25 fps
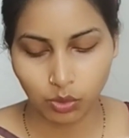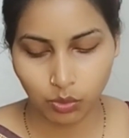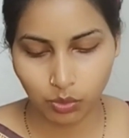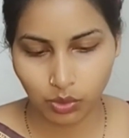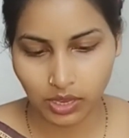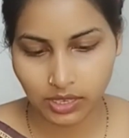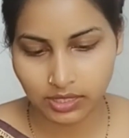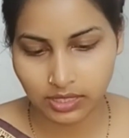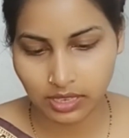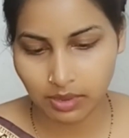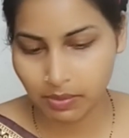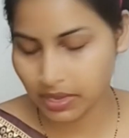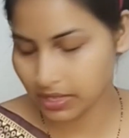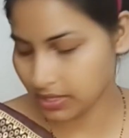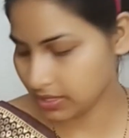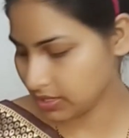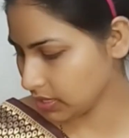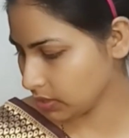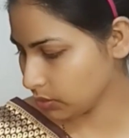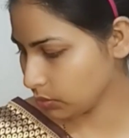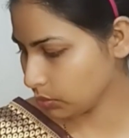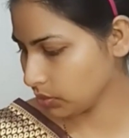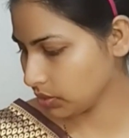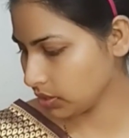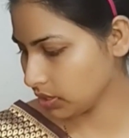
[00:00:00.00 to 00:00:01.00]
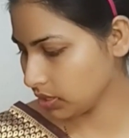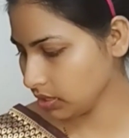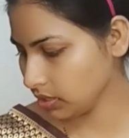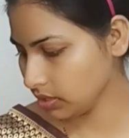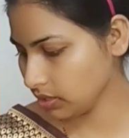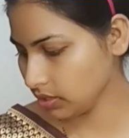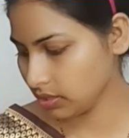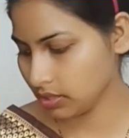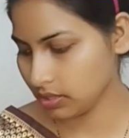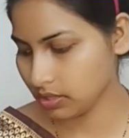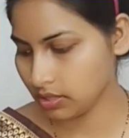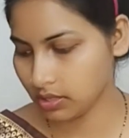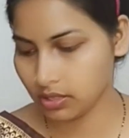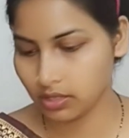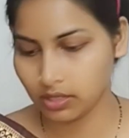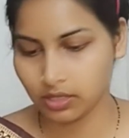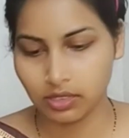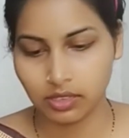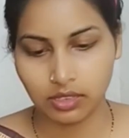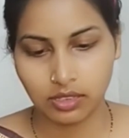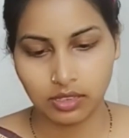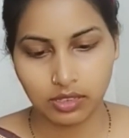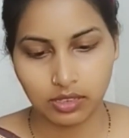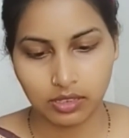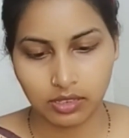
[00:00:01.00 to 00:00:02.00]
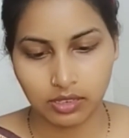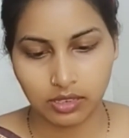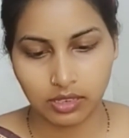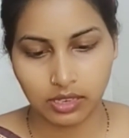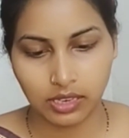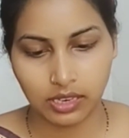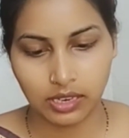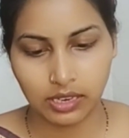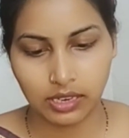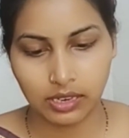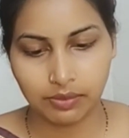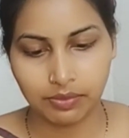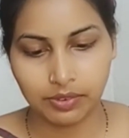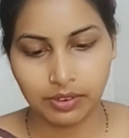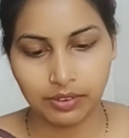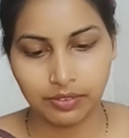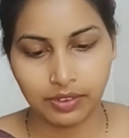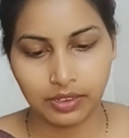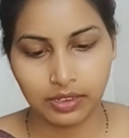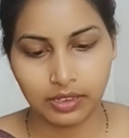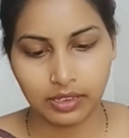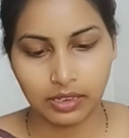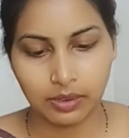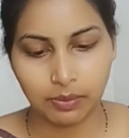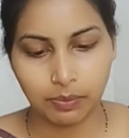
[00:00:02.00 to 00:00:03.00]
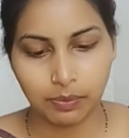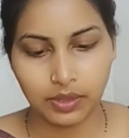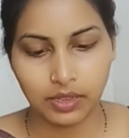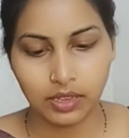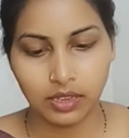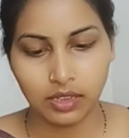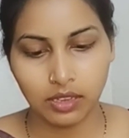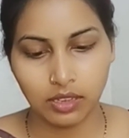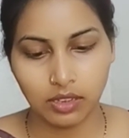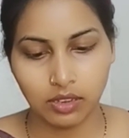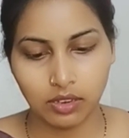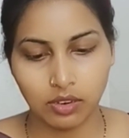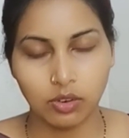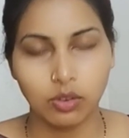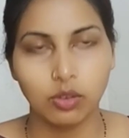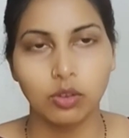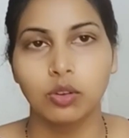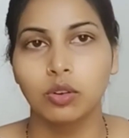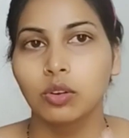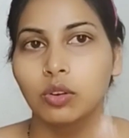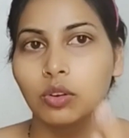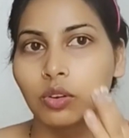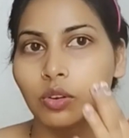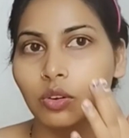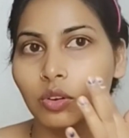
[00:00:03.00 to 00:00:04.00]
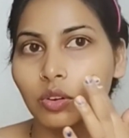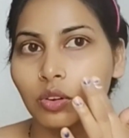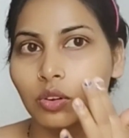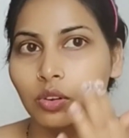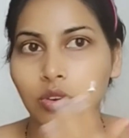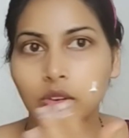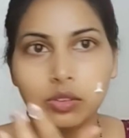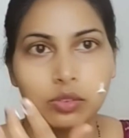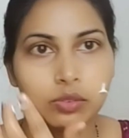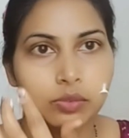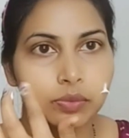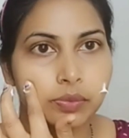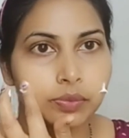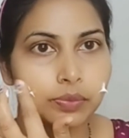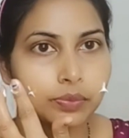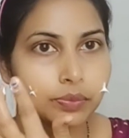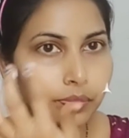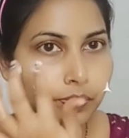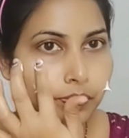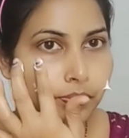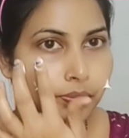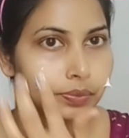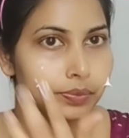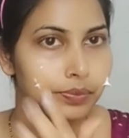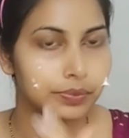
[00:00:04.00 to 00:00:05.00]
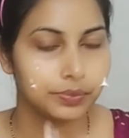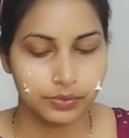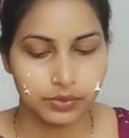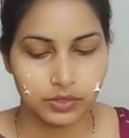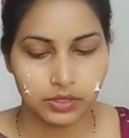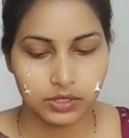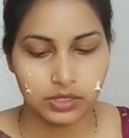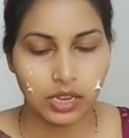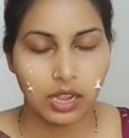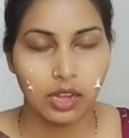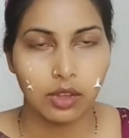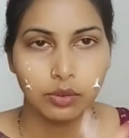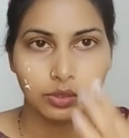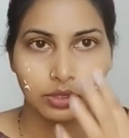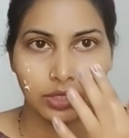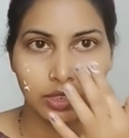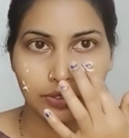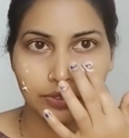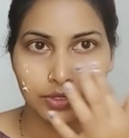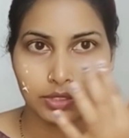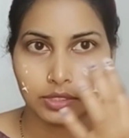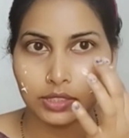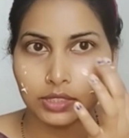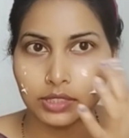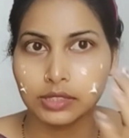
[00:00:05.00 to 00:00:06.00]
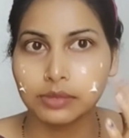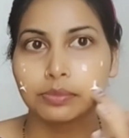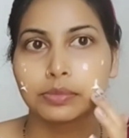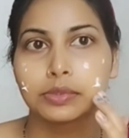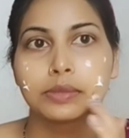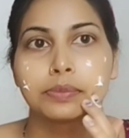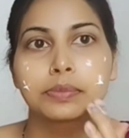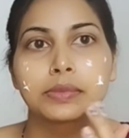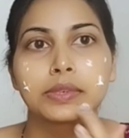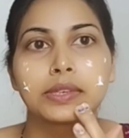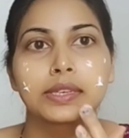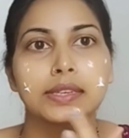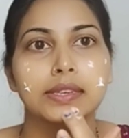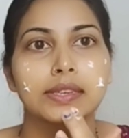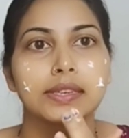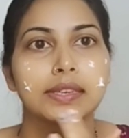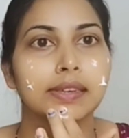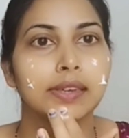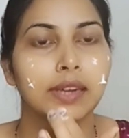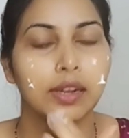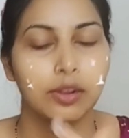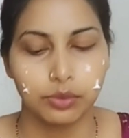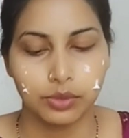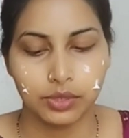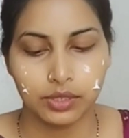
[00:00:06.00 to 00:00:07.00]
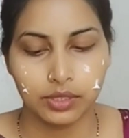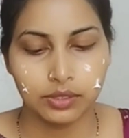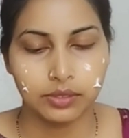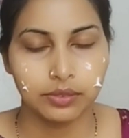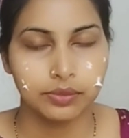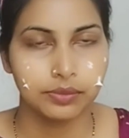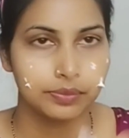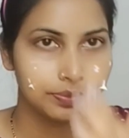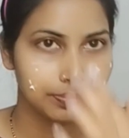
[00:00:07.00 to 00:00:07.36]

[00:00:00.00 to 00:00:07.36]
थोड़ा सा मैं ऐसे लूँगी अपने फिंगर पे और चारों तरफ इसे टिप टिप करके लगाऊंगी